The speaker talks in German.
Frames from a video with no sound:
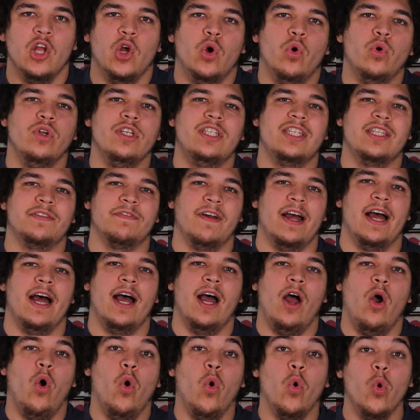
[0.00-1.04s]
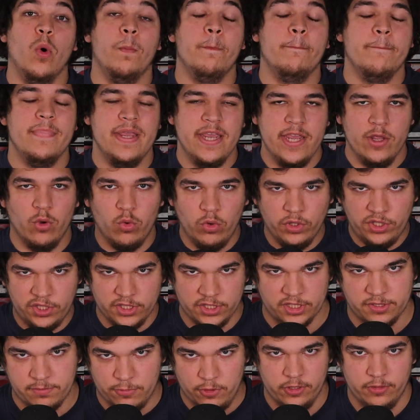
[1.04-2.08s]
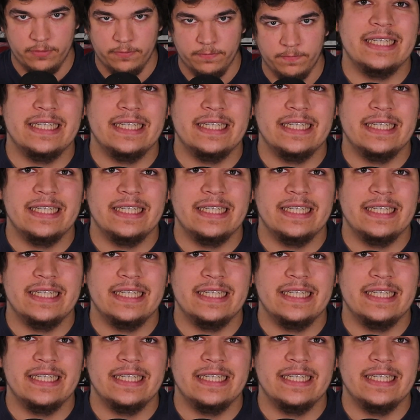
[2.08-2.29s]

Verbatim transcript: und zwar um Miotismon.